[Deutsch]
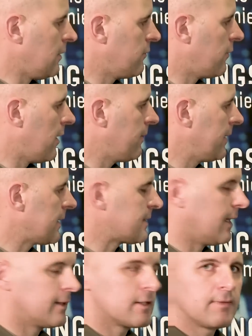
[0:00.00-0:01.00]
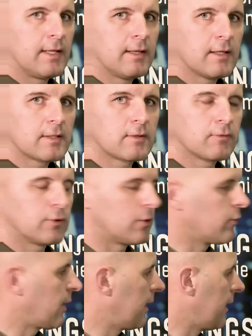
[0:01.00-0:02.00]
Vor allem in der Zeit des Winters, wo die
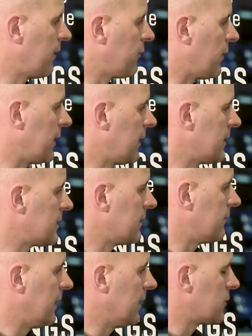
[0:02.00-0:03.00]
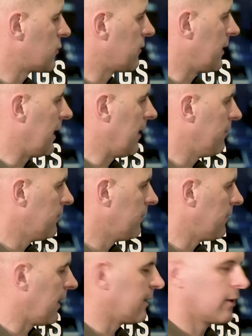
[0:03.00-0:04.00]
Ukraine gefordert ist, den Winter zu überleben,
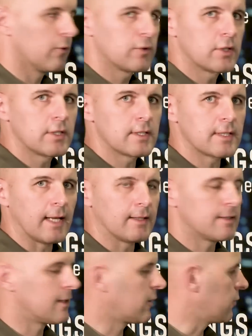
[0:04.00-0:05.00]
während die russische Seite sich